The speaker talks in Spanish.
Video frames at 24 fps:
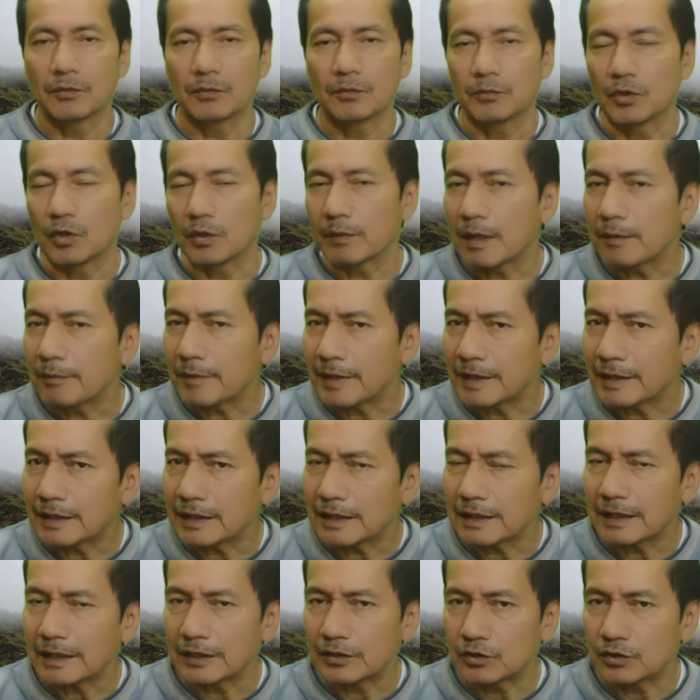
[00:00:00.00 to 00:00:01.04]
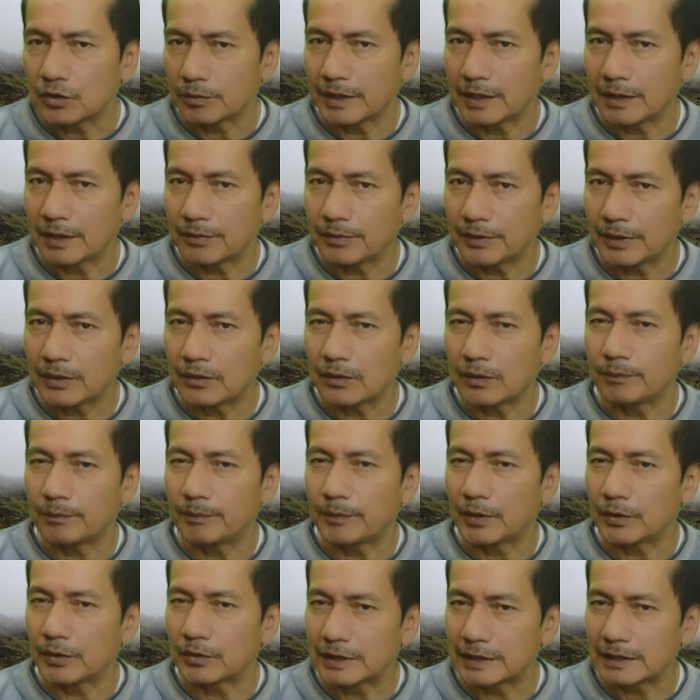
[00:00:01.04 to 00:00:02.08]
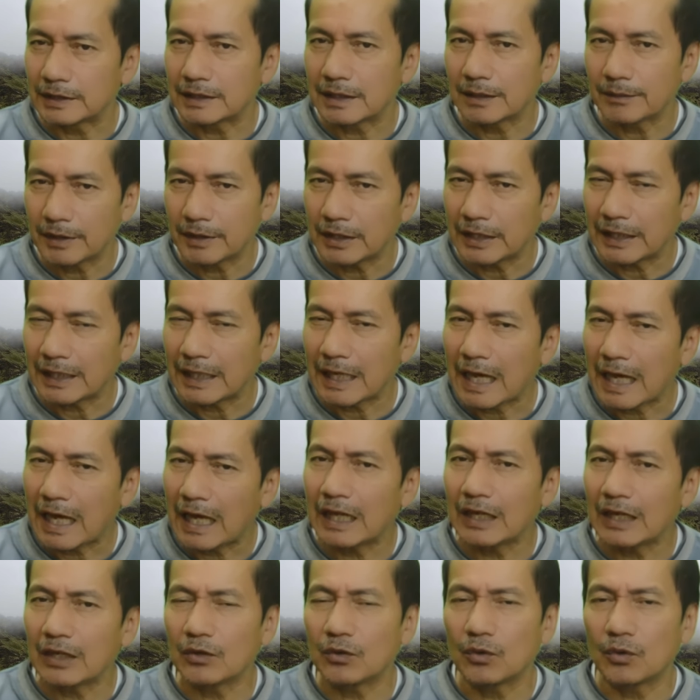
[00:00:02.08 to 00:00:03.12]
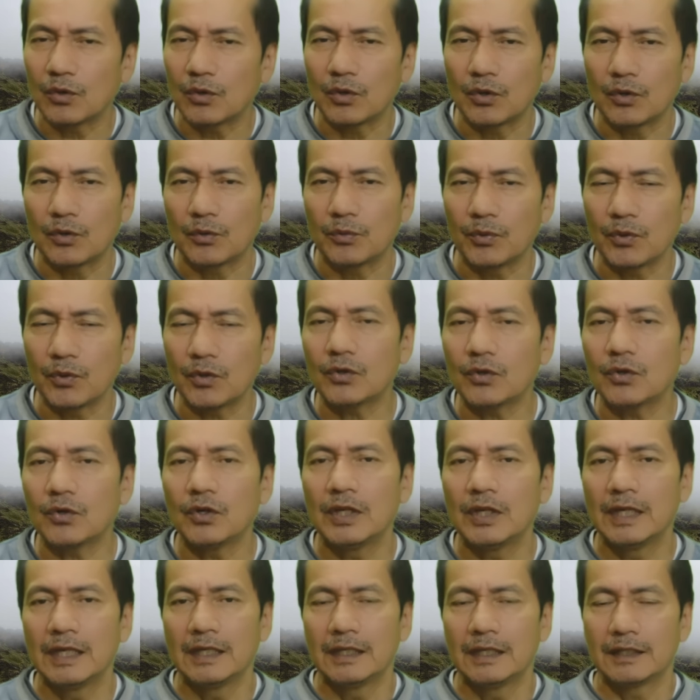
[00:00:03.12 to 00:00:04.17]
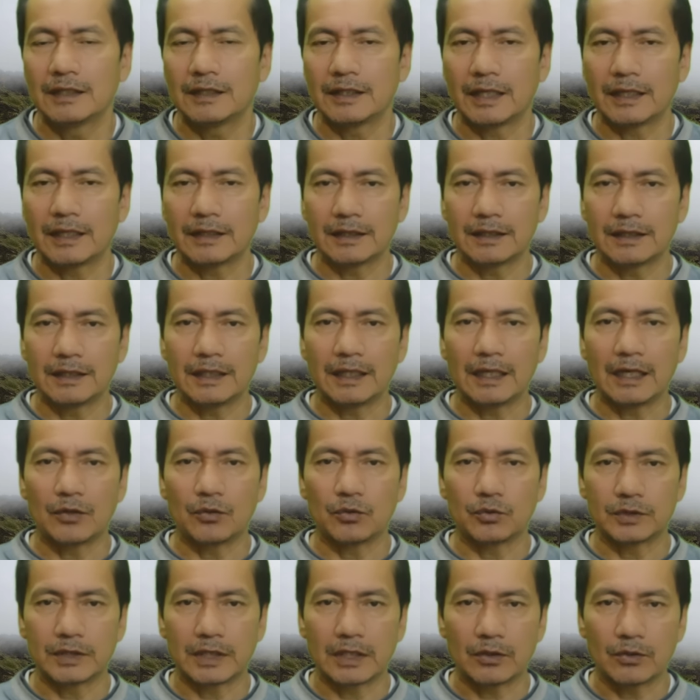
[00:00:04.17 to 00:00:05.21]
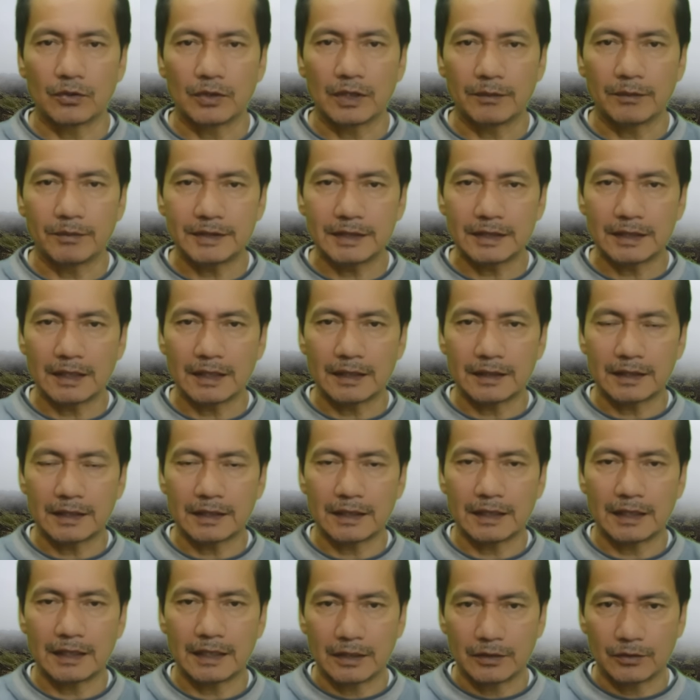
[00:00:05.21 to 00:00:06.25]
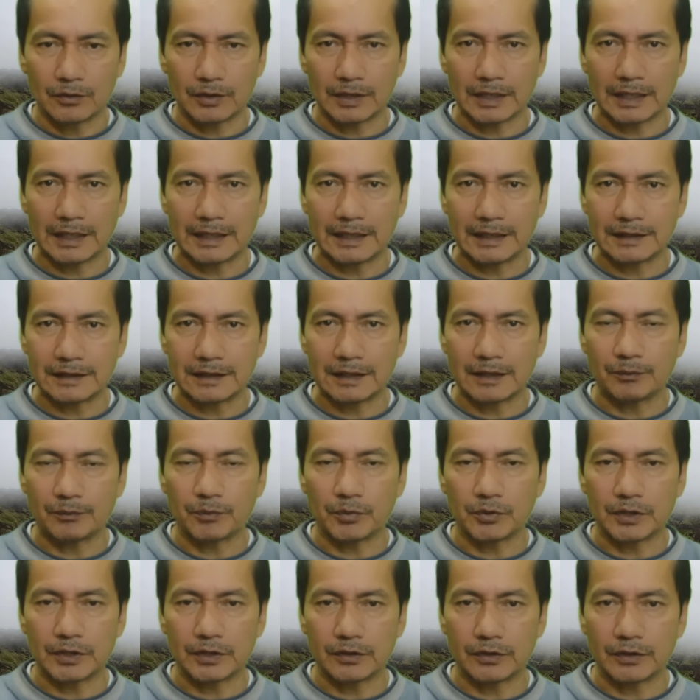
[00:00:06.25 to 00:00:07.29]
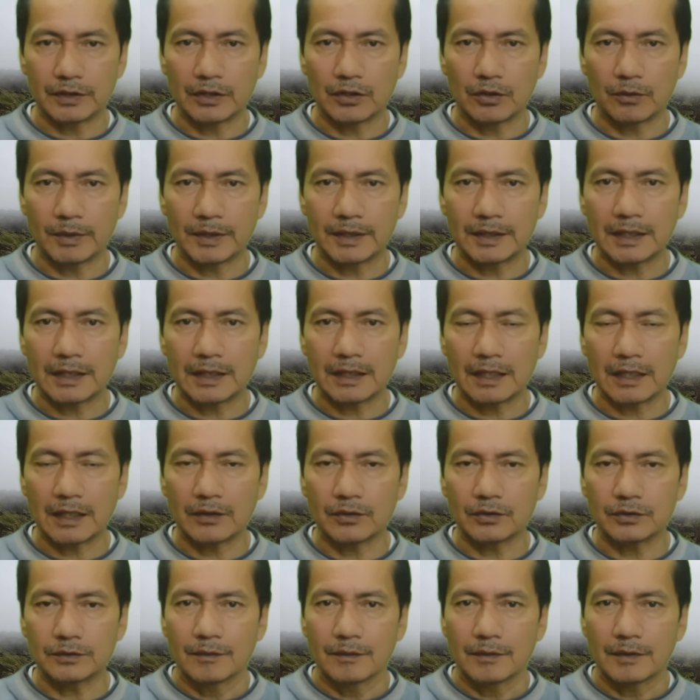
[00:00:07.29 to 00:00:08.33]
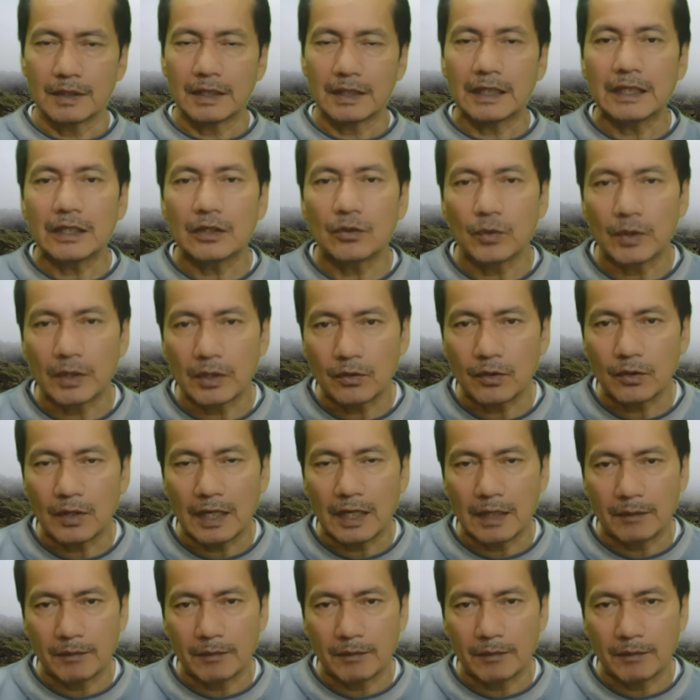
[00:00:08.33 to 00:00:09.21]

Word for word: Normalmente esto viene fijo, pero si es que viene algo flojo, traten de ajustar con la bicicleta dejando que esté en posición de 90 grados y luego al